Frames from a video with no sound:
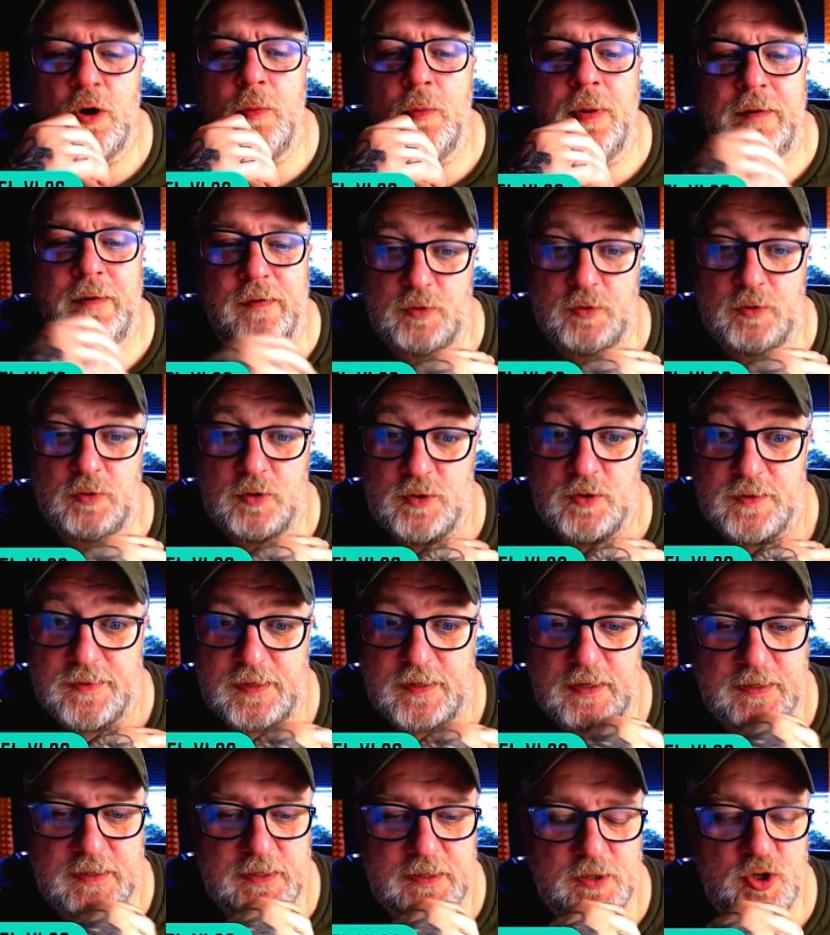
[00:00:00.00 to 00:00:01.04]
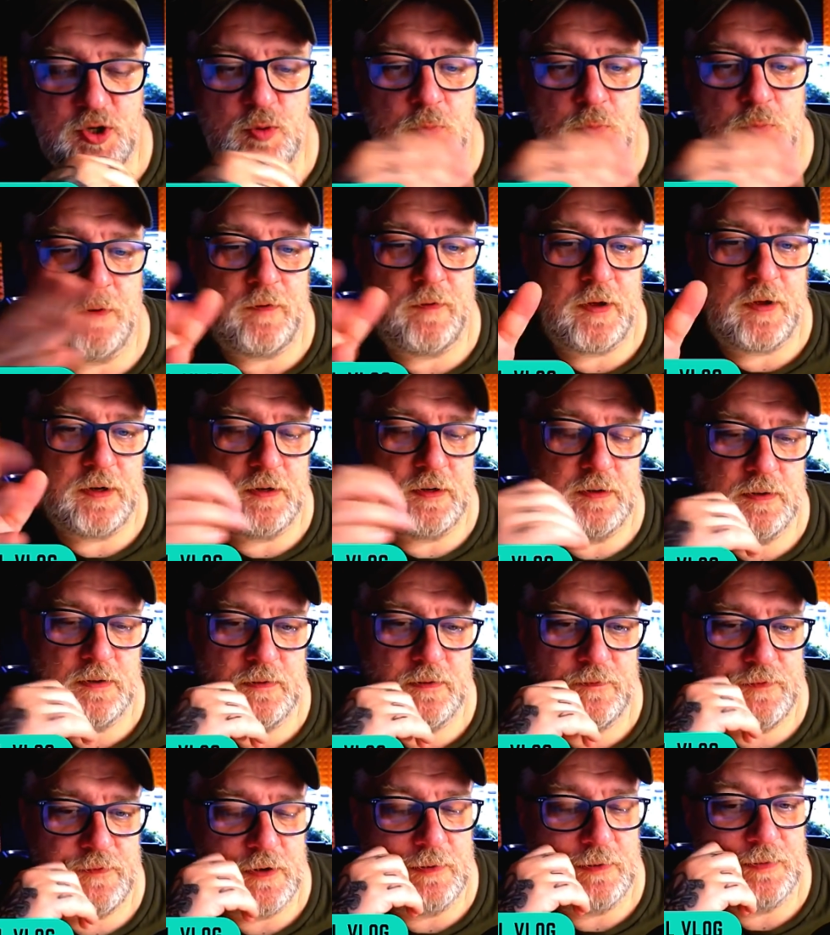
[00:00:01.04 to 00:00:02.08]
obawiał się, że zostanie zaczipowany.
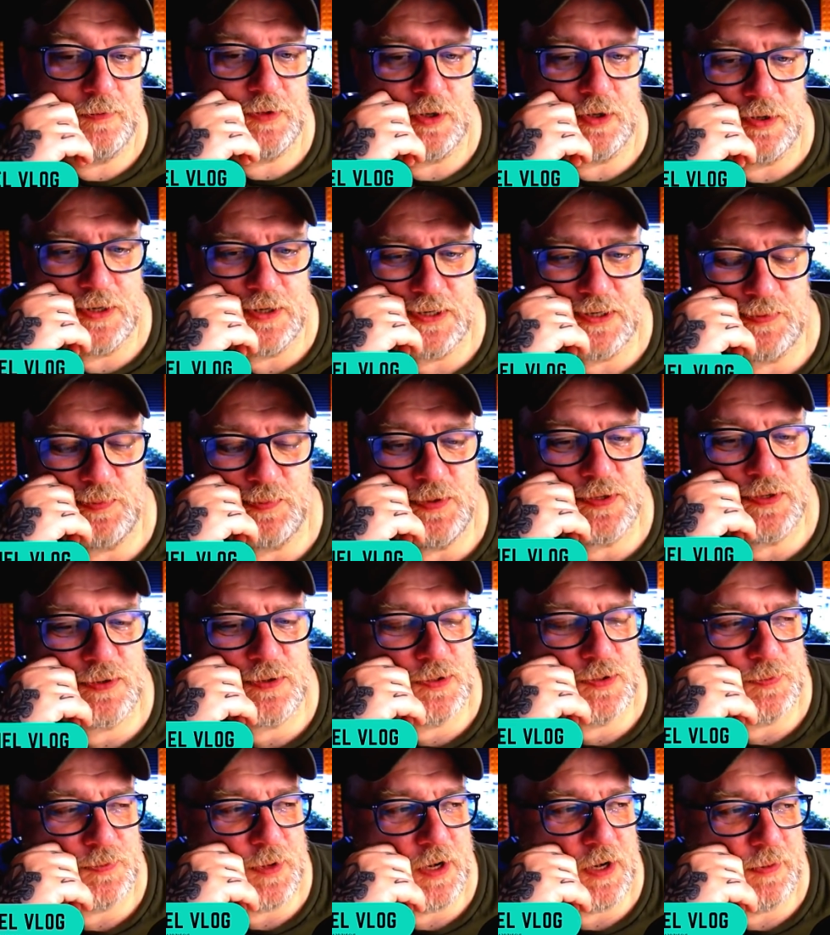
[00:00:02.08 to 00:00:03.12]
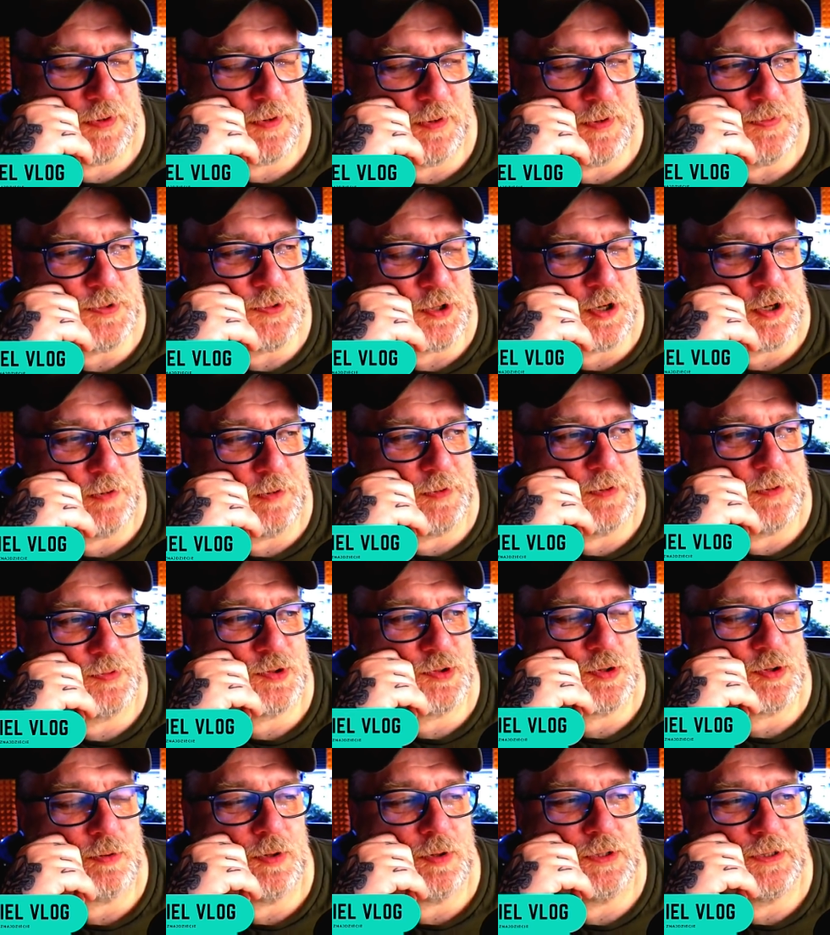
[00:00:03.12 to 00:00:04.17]
Film Teoria Spisku z Malem Gibsonem na
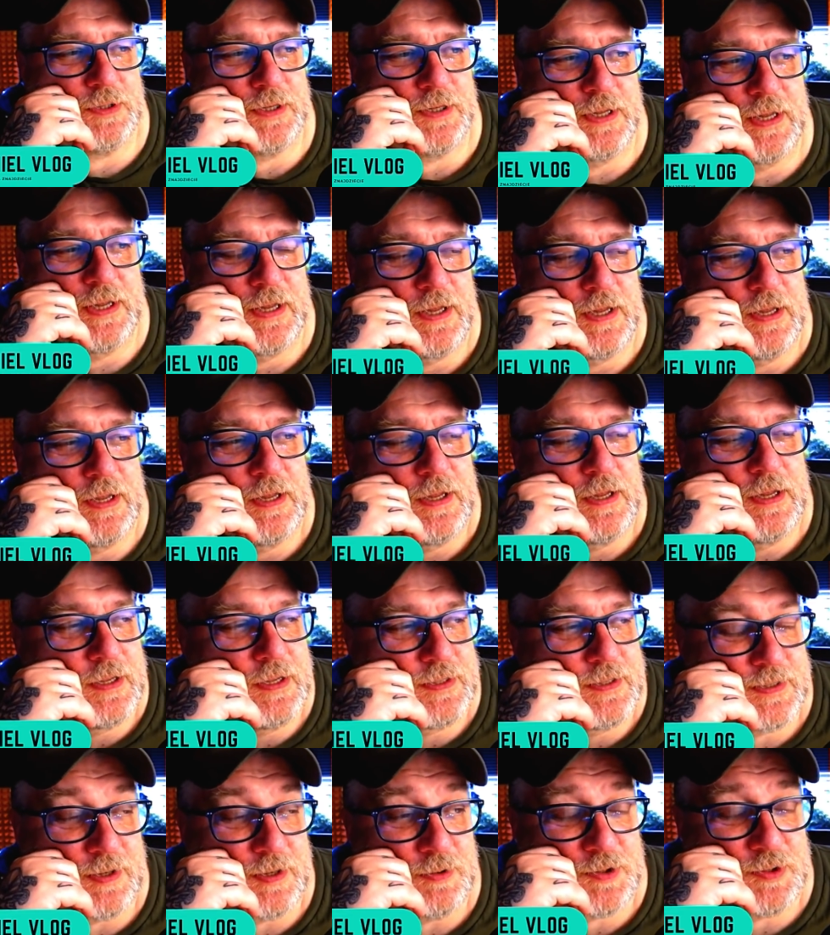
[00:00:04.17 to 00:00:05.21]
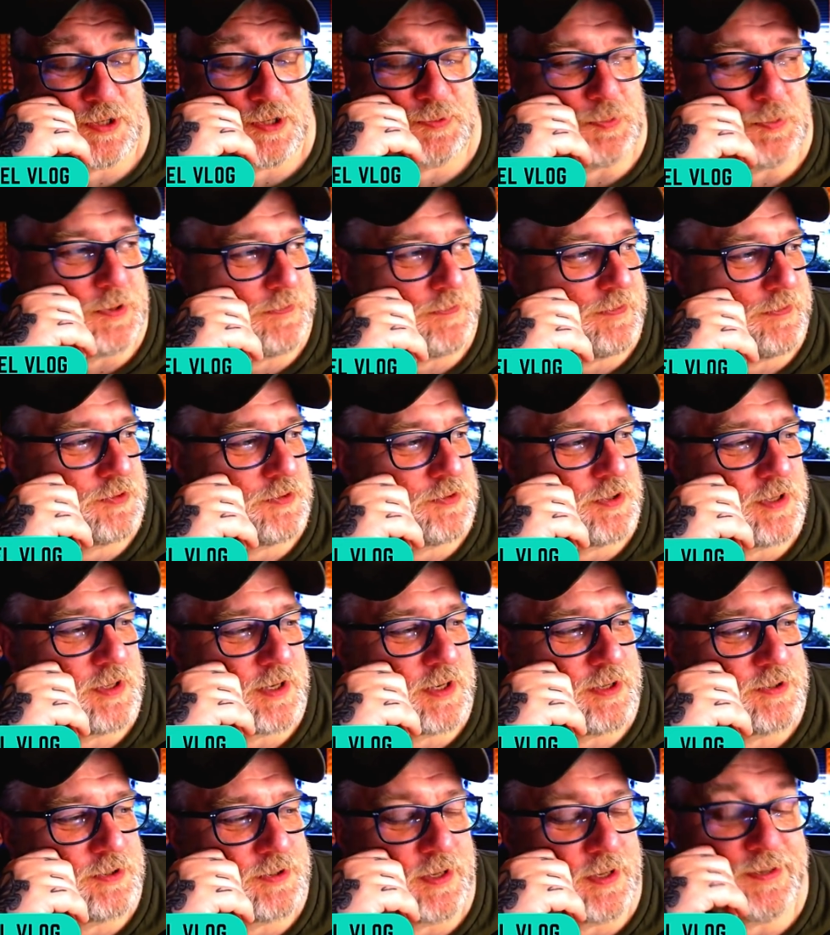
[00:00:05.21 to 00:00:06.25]
przykład. Cały czas pojawiają się
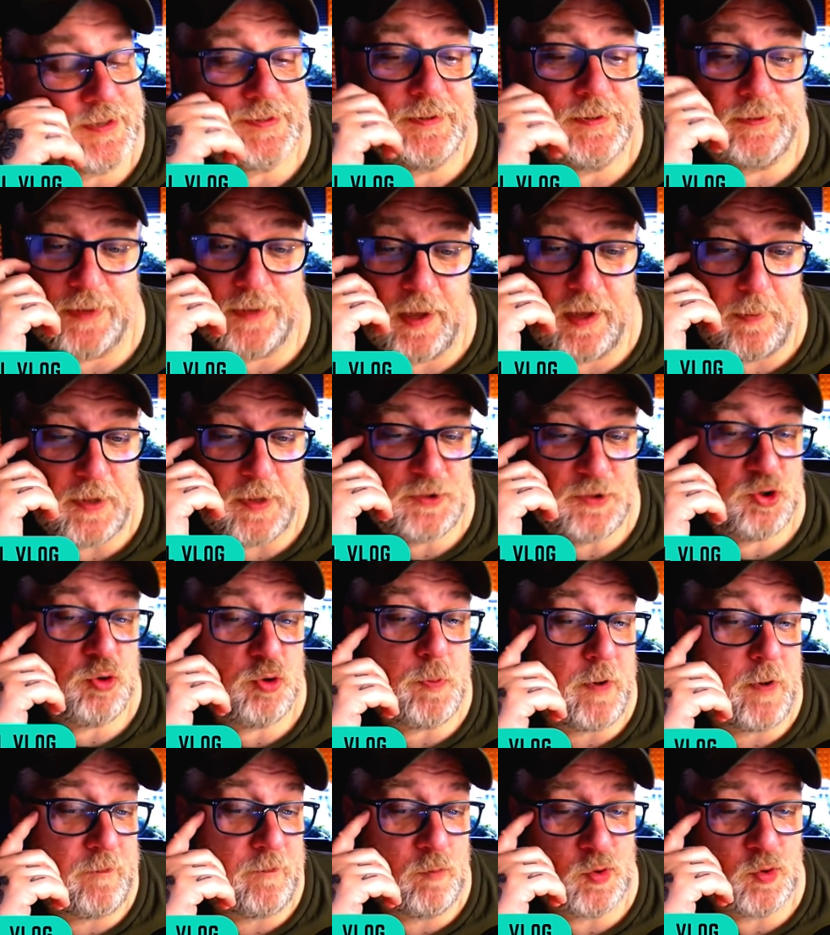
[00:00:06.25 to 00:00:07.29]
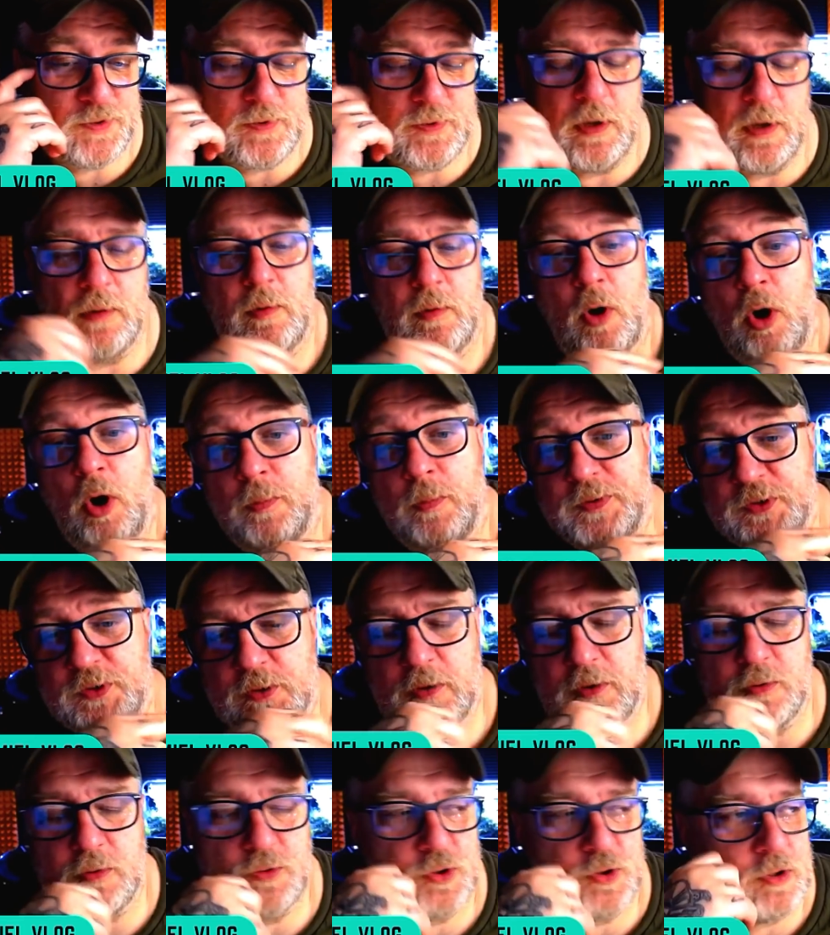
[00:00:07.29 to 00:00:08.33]
jakieś teksty, tam ma chipa w mózgu, albo o,
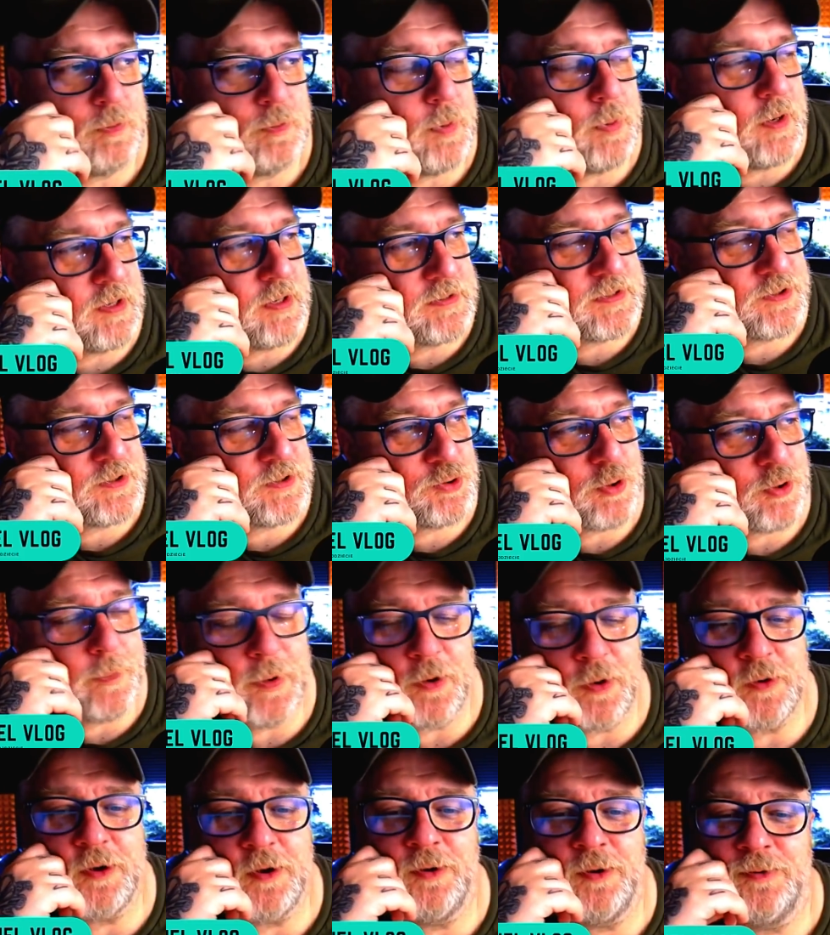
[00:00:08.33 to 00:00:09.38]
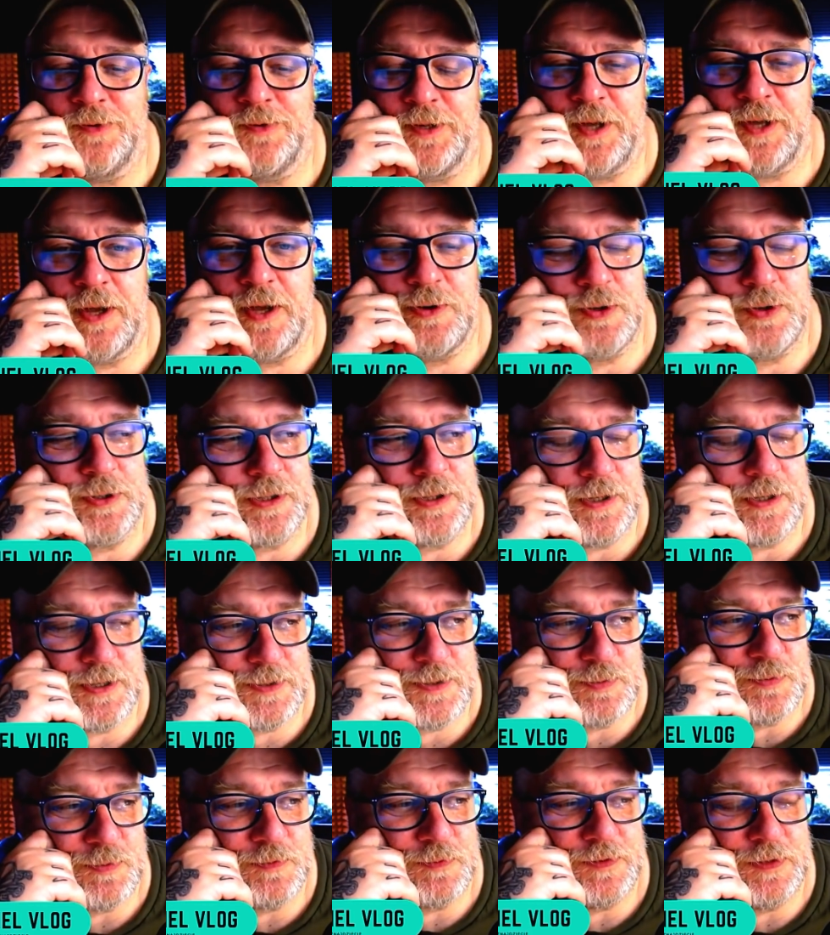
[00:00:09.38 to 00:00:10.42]
przyjął chipa ze szczepionką, tak jak się
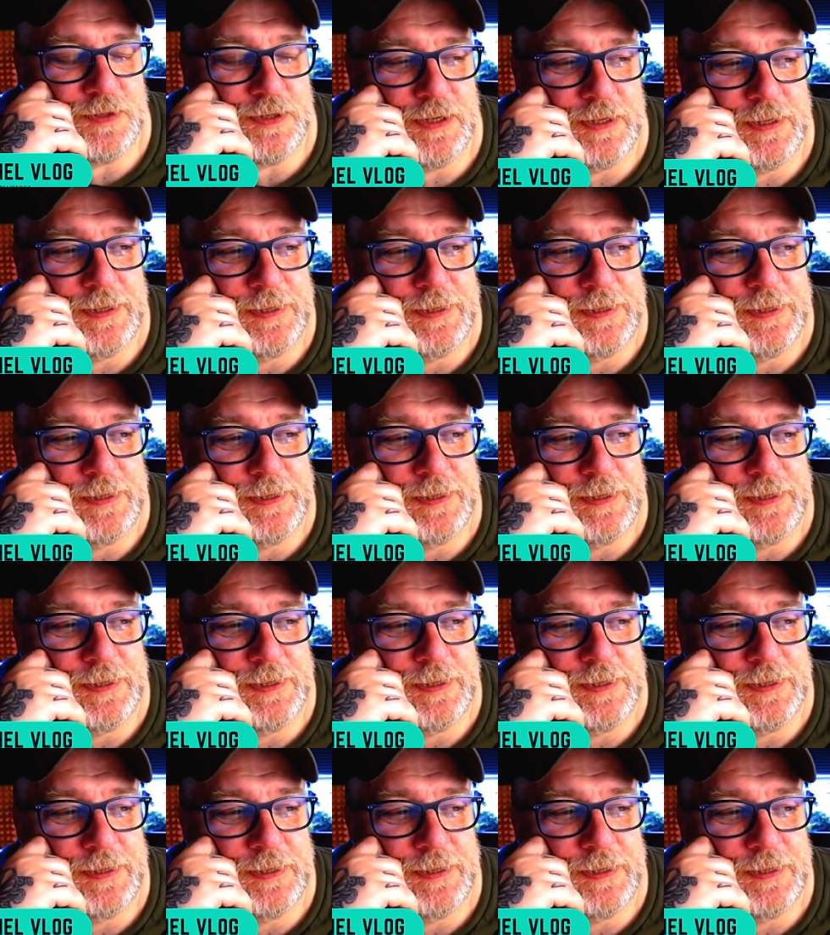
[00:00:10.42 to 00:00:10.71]
teraz mówi.